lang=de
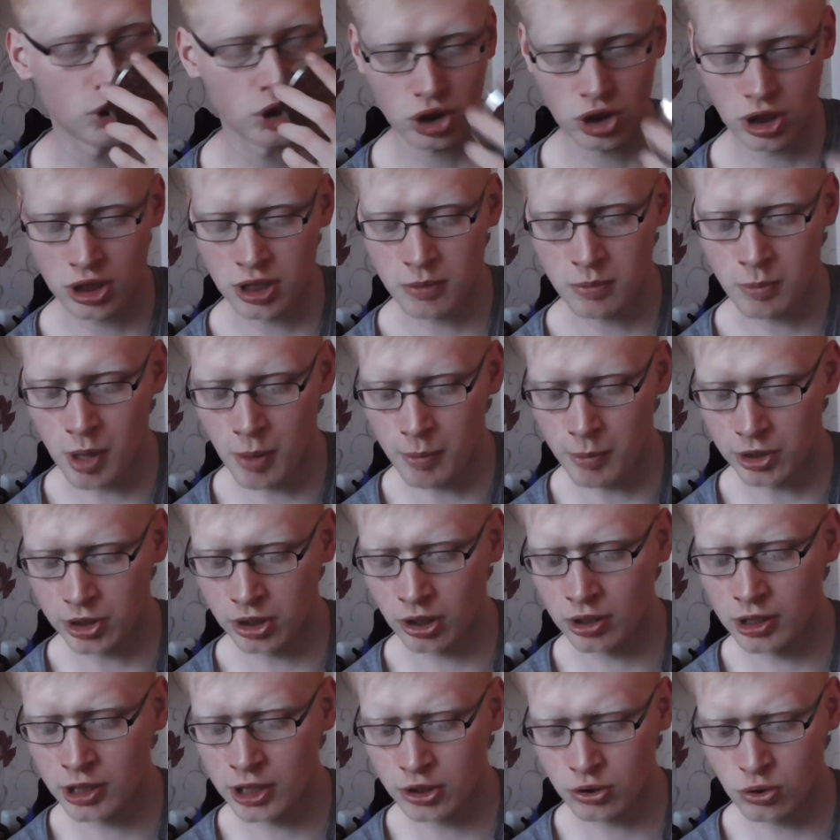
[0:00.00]
Ich kann ja mal im
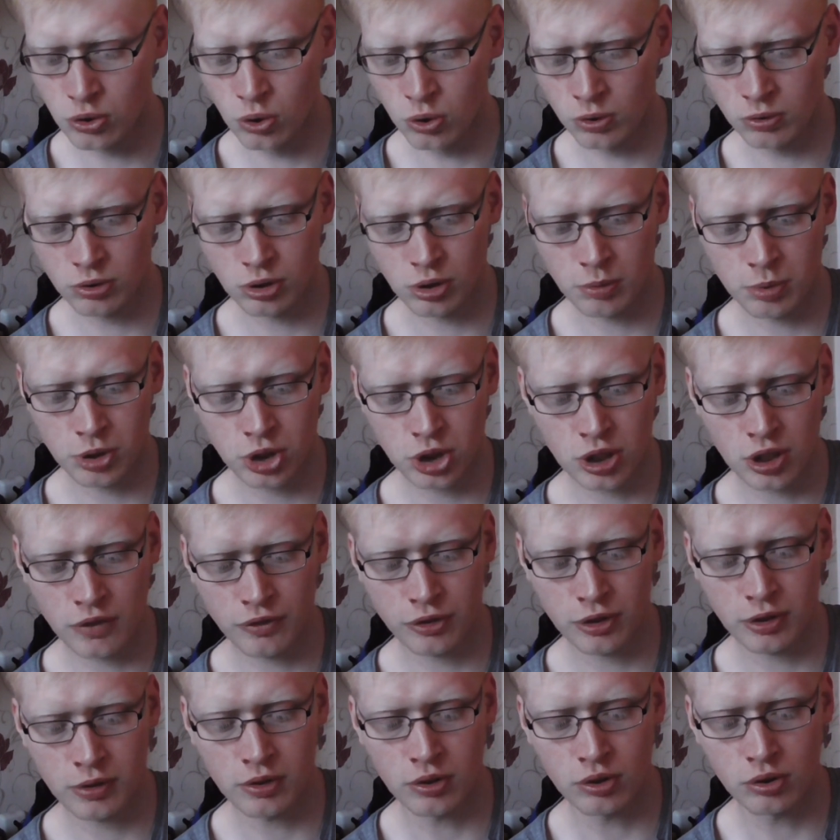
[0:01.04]
Internet gucken, ob ich
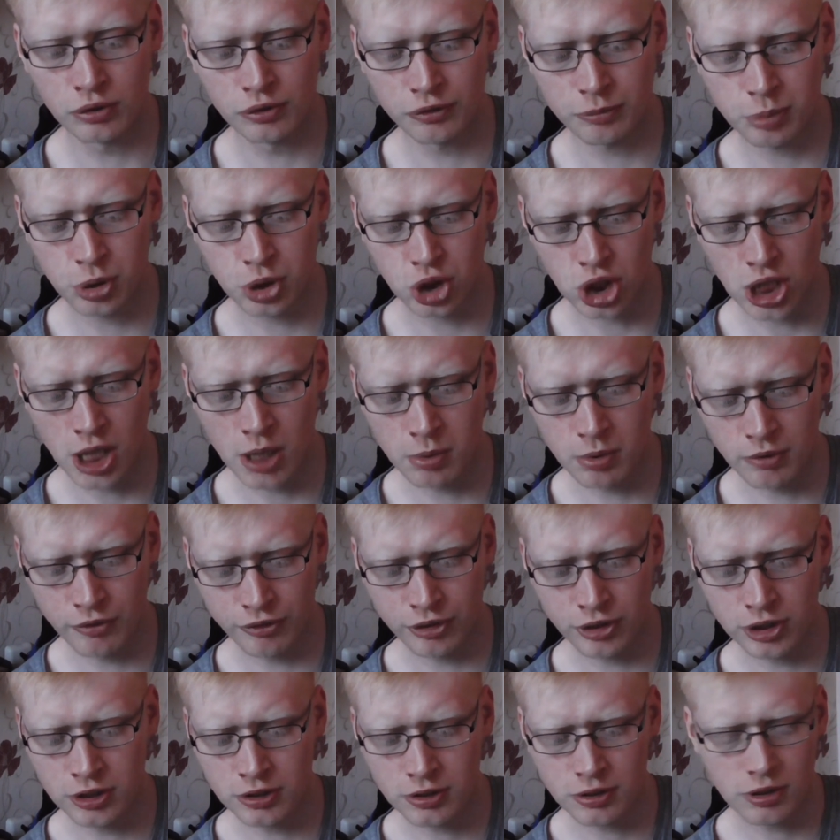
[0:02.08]
davon eine Duftbeschreibung
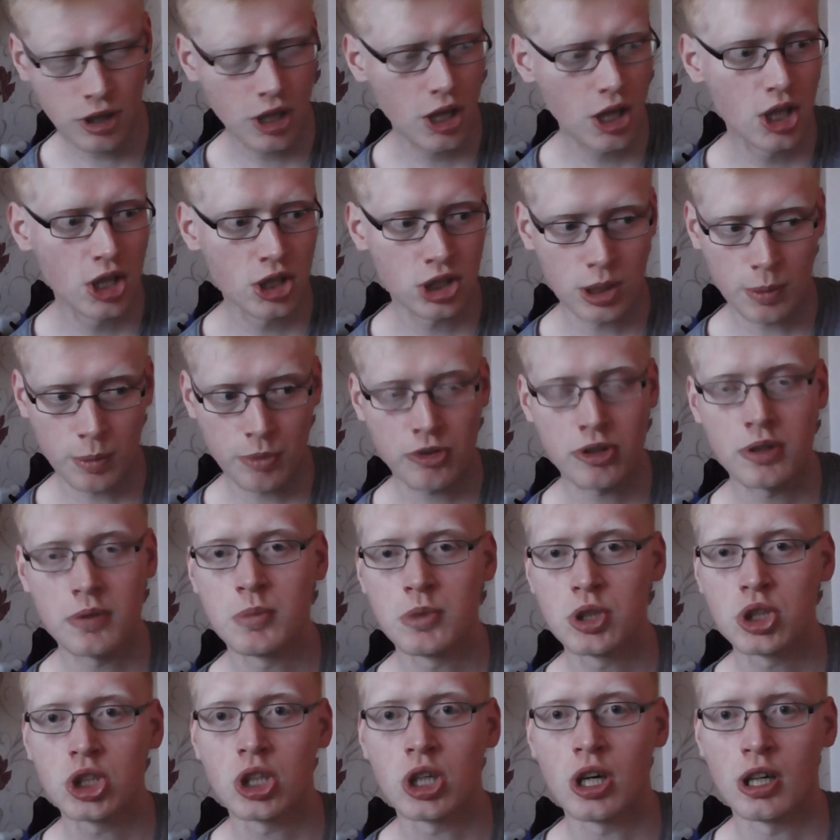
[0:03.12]
finde. Ich habe es
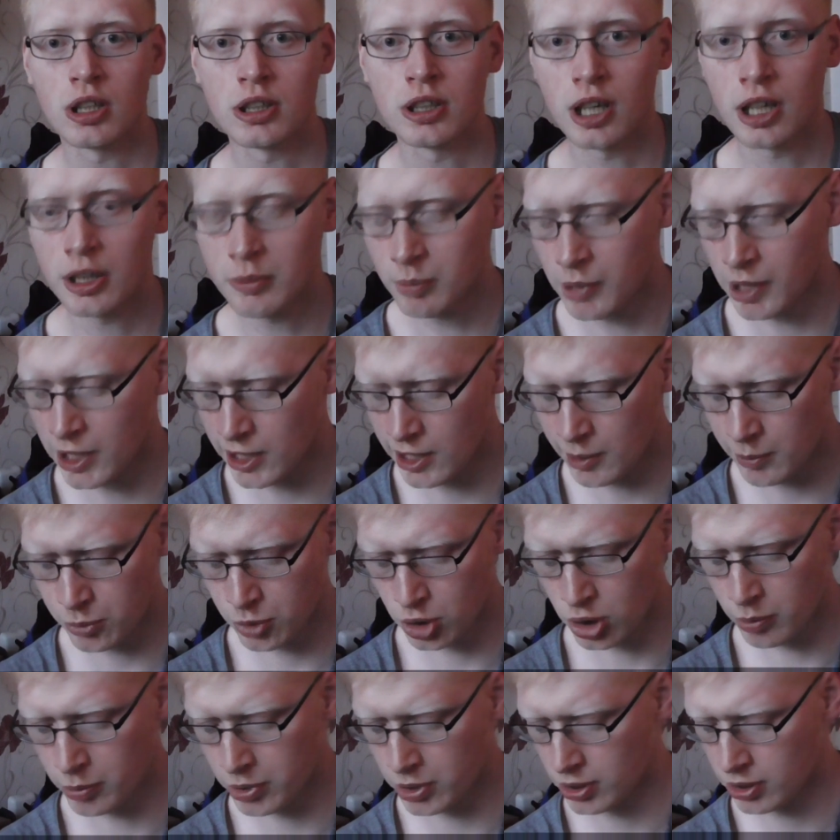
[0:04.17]
nämlich gerade an, meinem
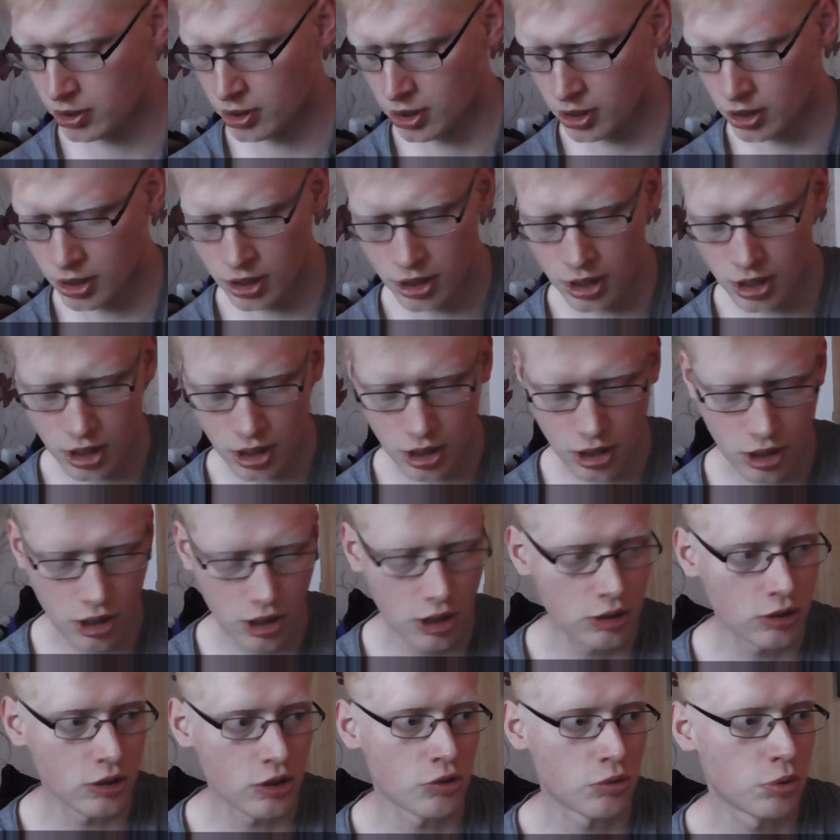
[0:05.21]
Laptop.
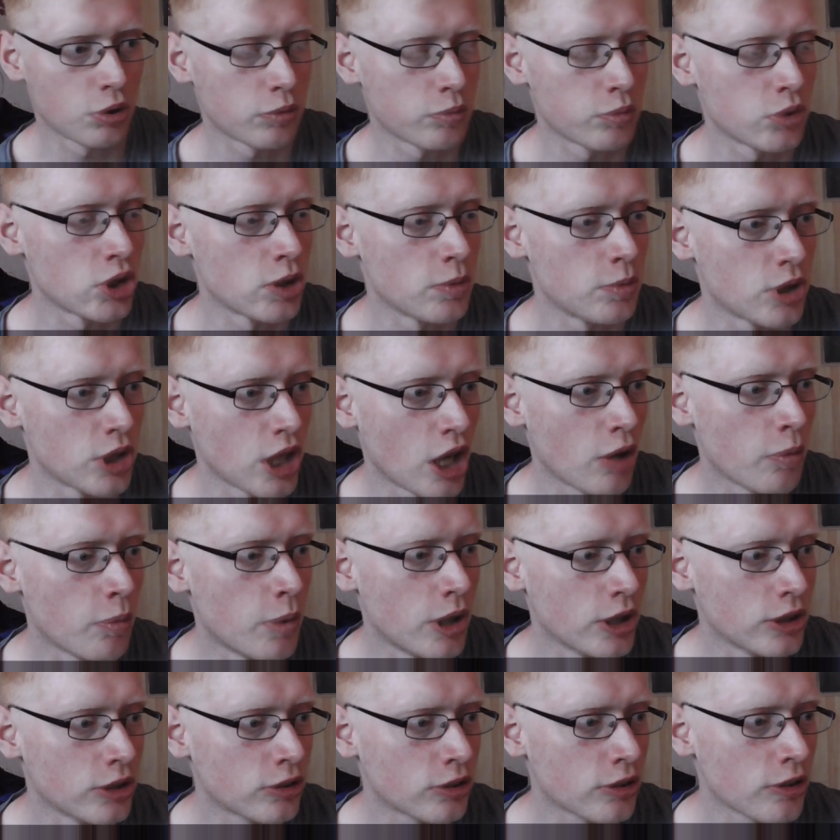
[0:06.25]
Das würde mich nämlich auch
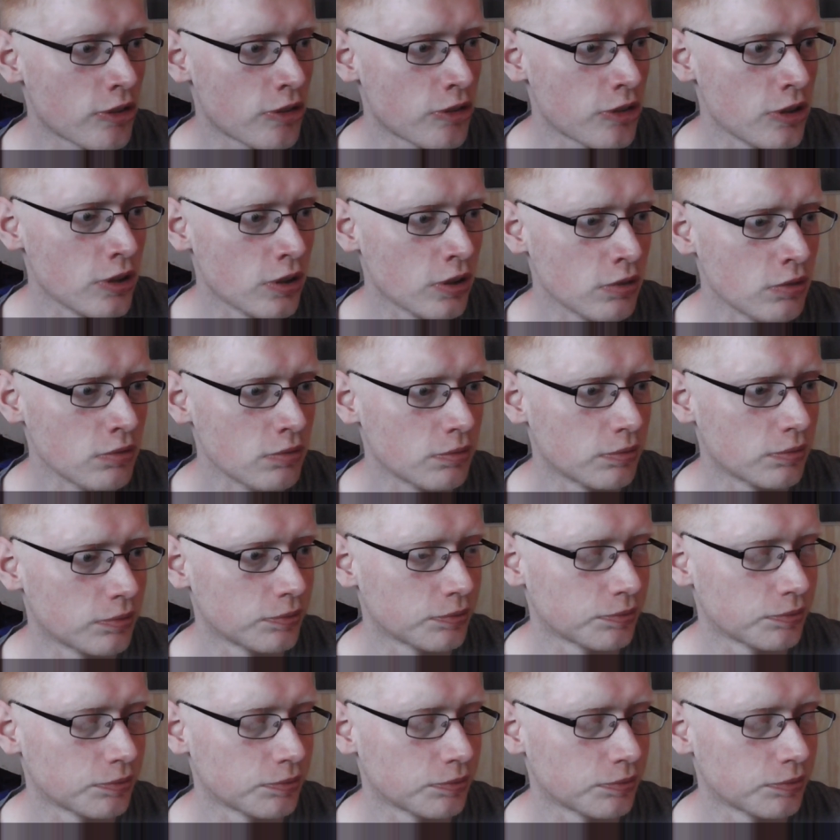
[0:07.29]
mal interessieren.